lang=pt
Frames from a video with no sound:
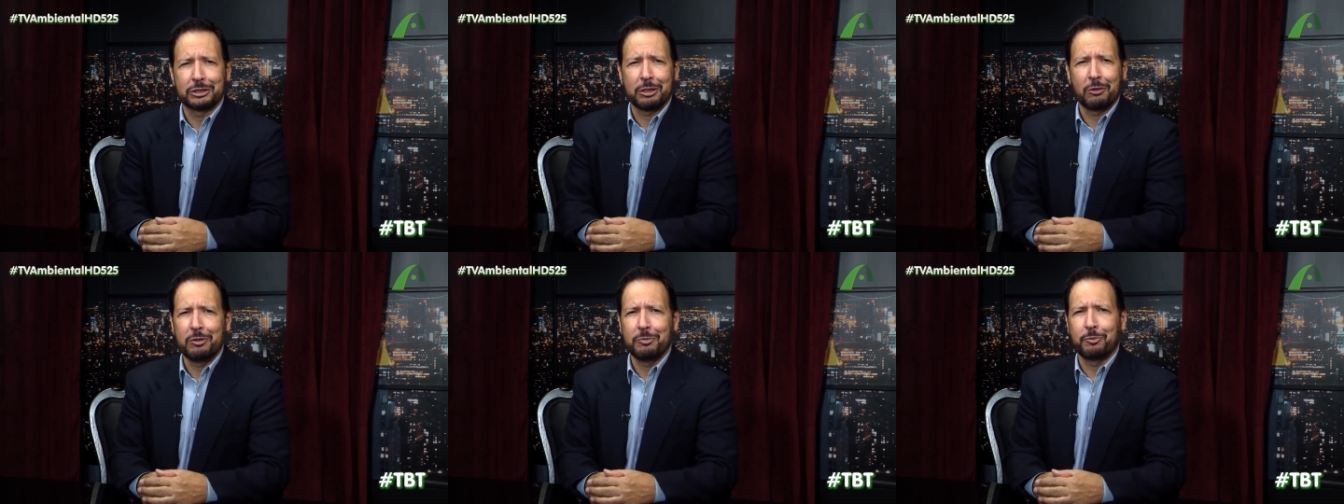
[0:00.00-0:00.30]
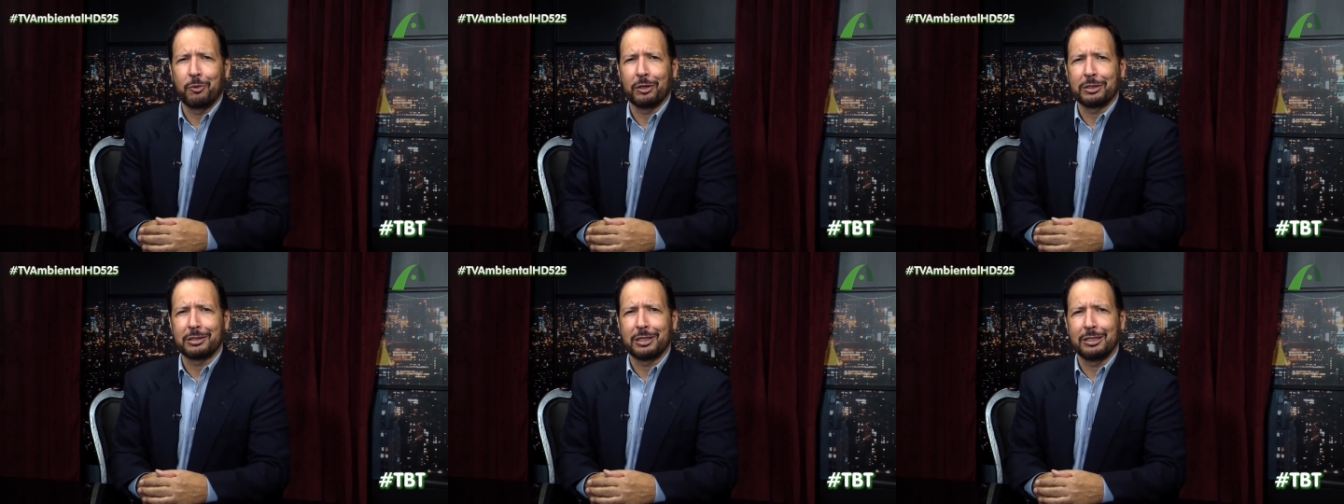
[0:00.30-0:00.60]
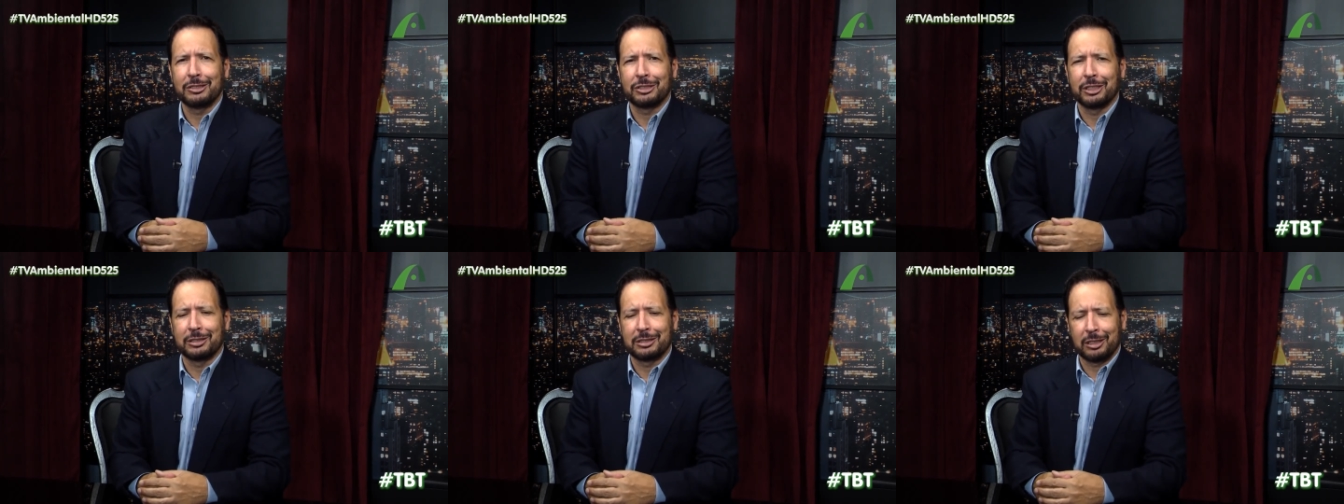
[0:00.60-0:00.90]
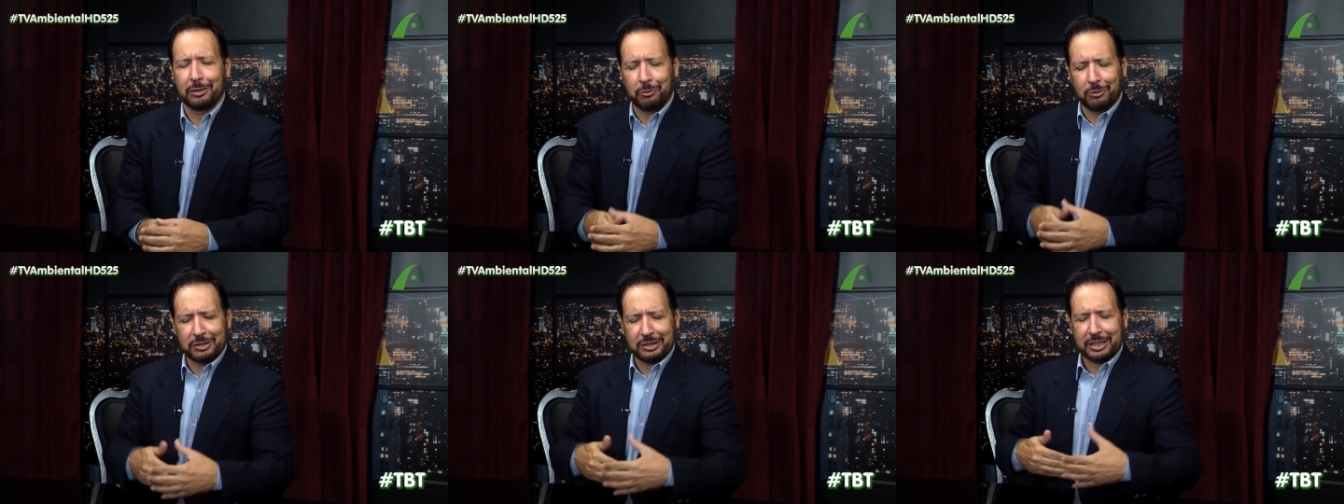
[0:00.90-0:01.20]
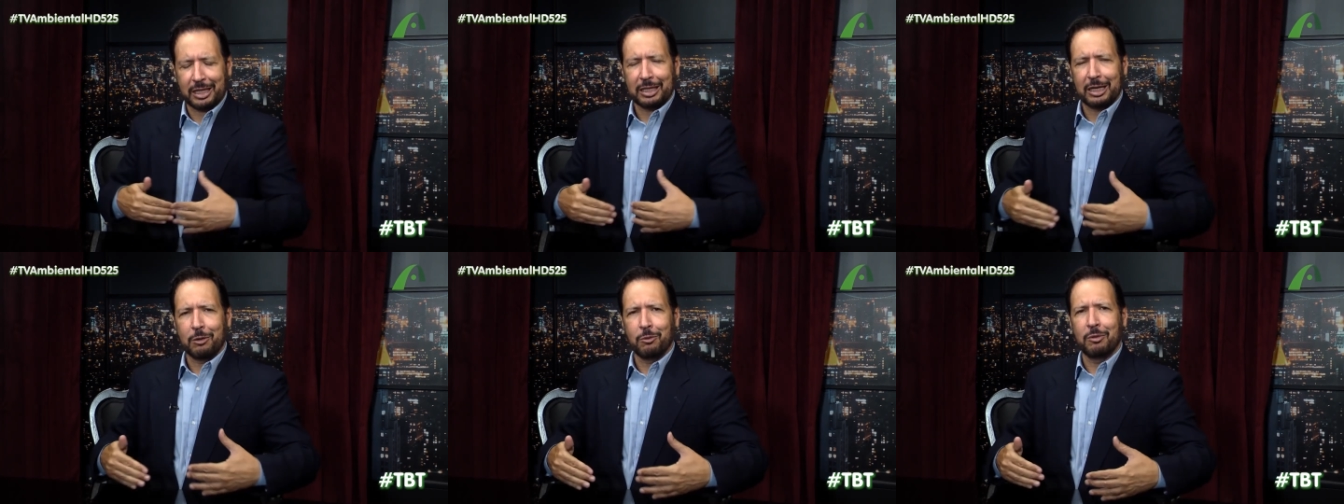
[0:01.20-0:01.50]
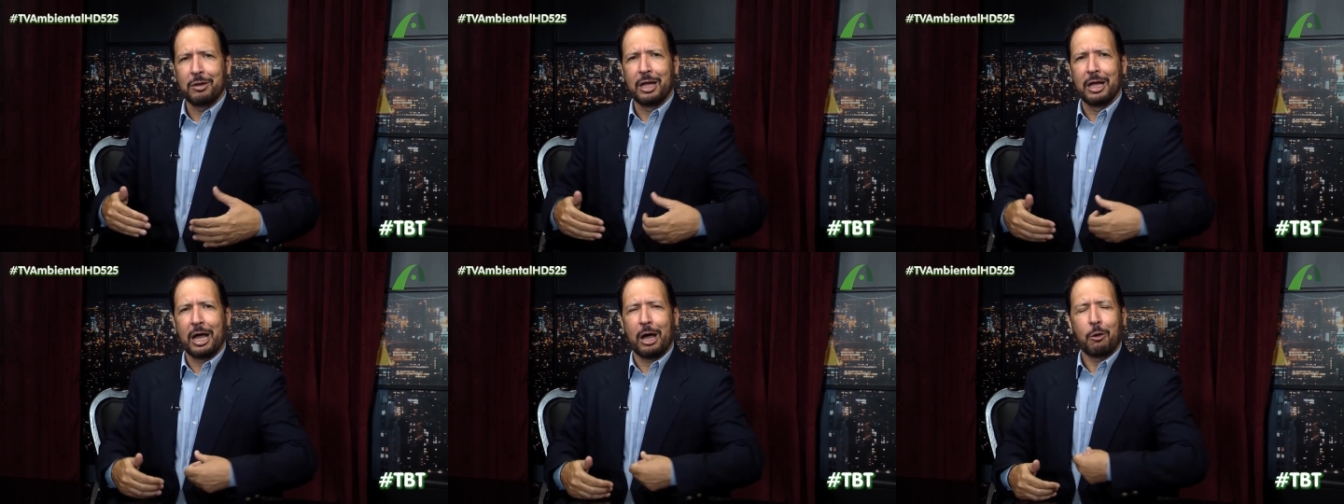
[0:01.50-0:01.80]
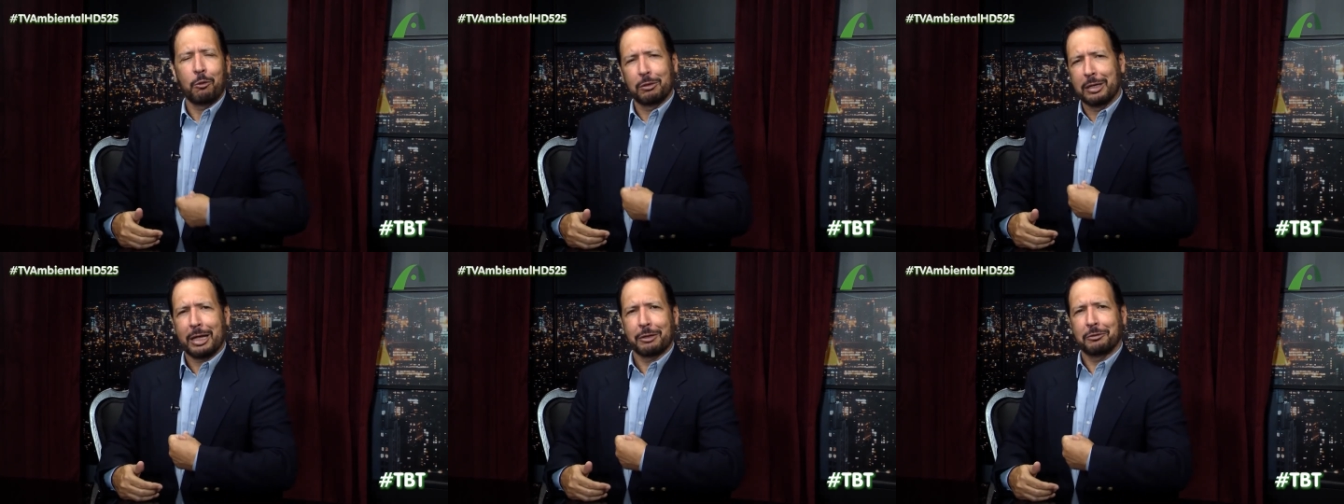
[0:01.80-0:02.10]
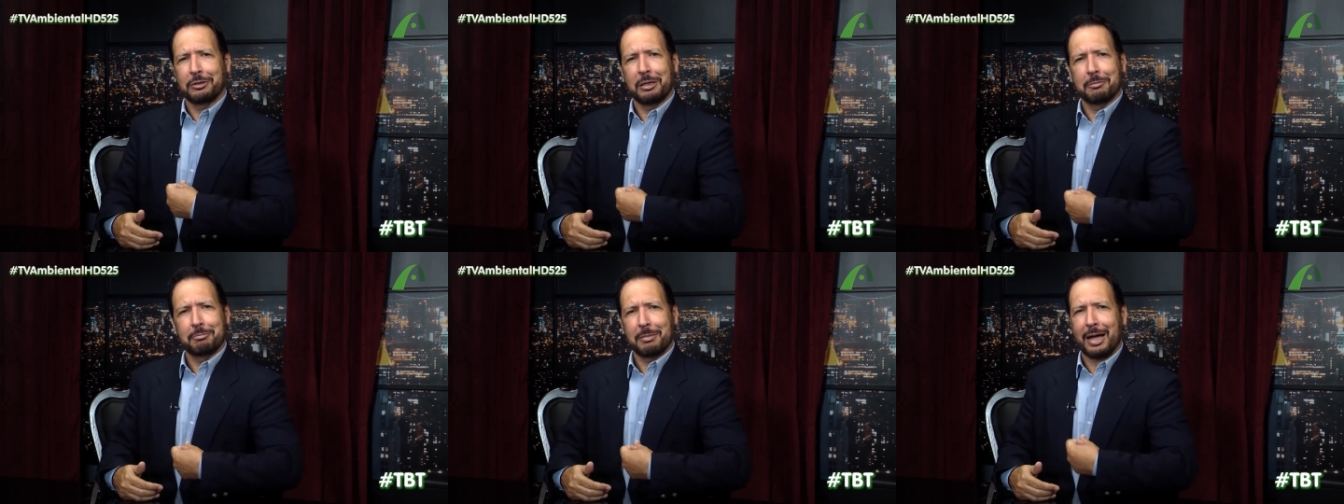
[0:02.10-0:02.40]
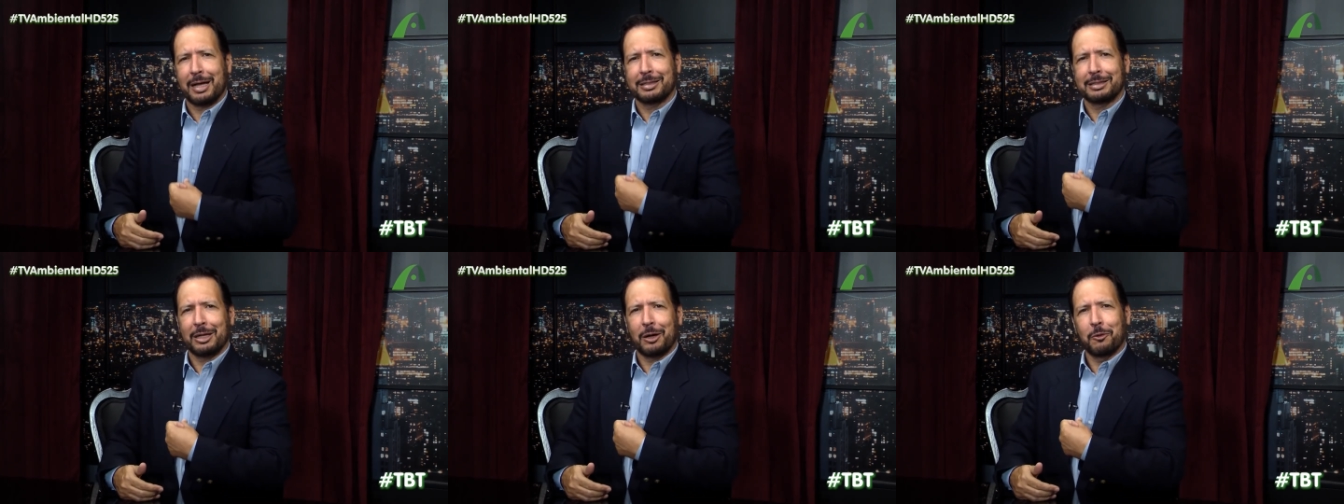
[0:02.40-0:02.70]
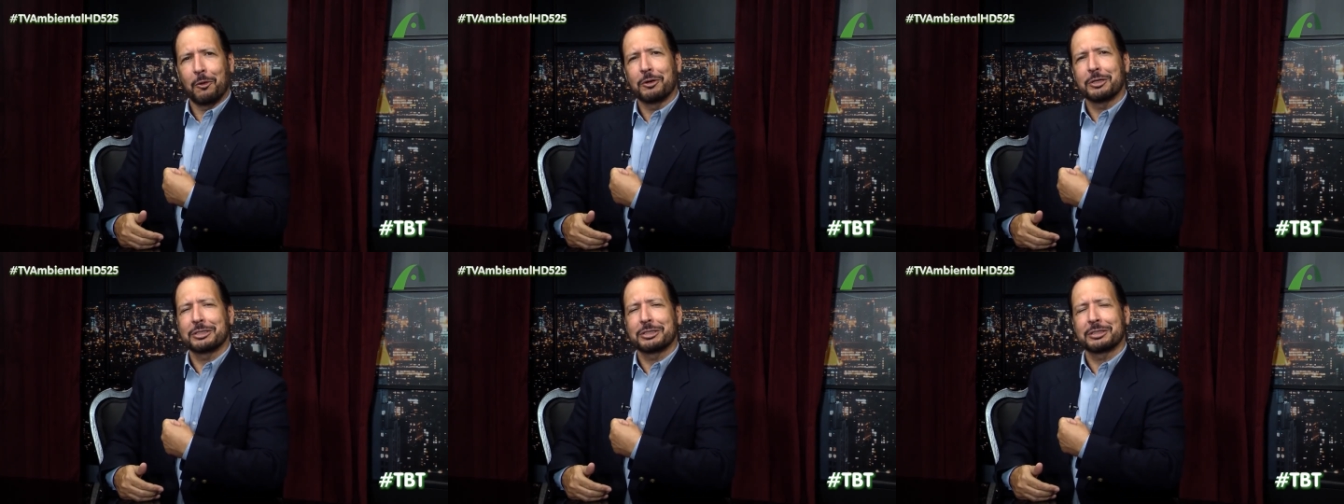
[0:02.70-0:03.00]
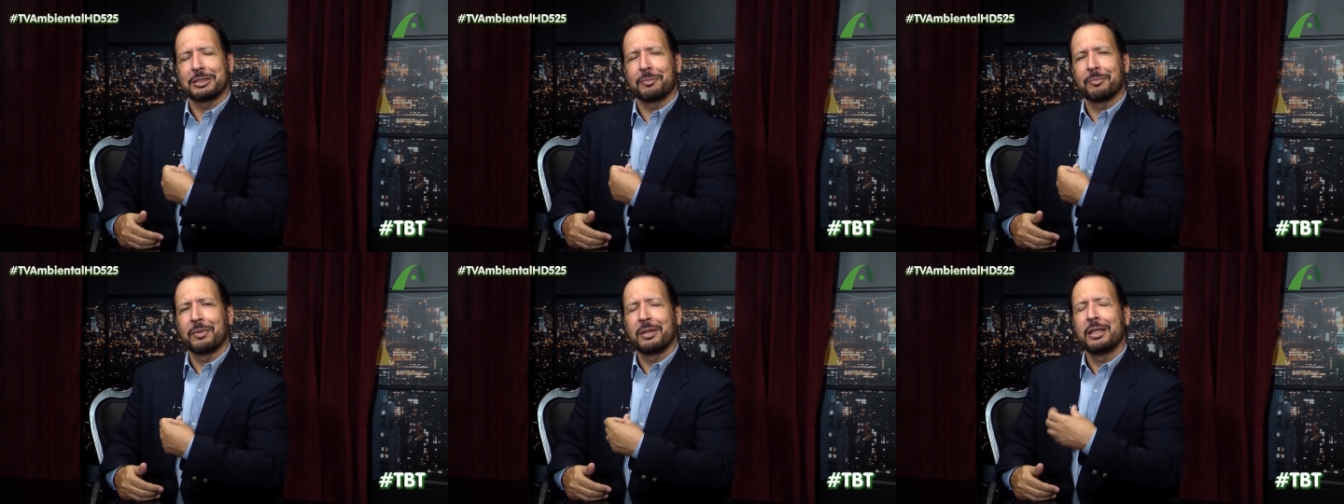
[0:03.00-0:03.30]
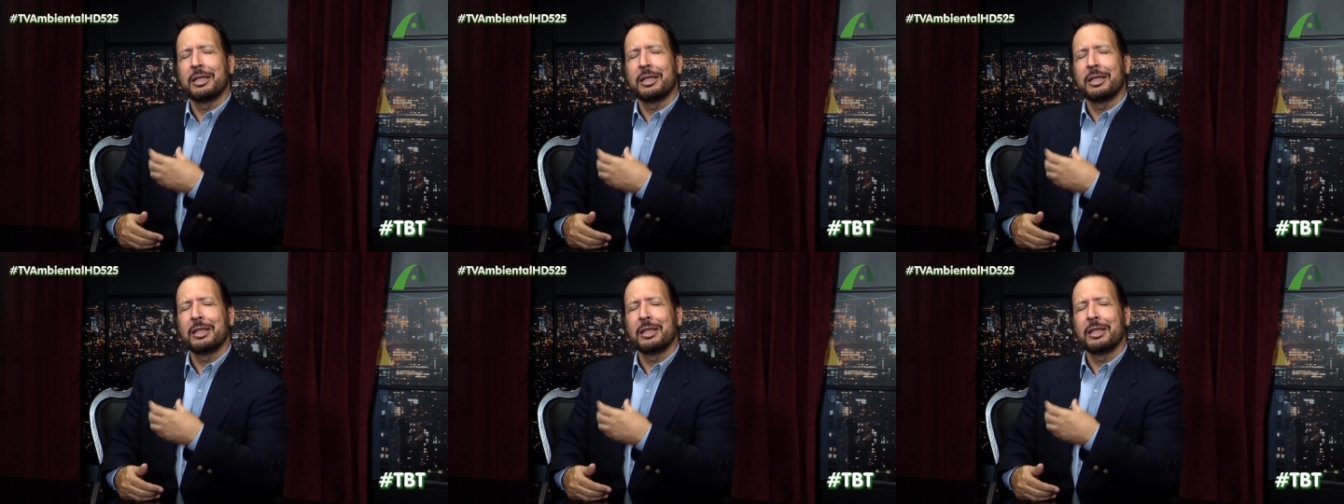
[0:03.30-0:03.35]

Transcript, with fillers: tão importante entrando no salão ao lado da Marta Rocha.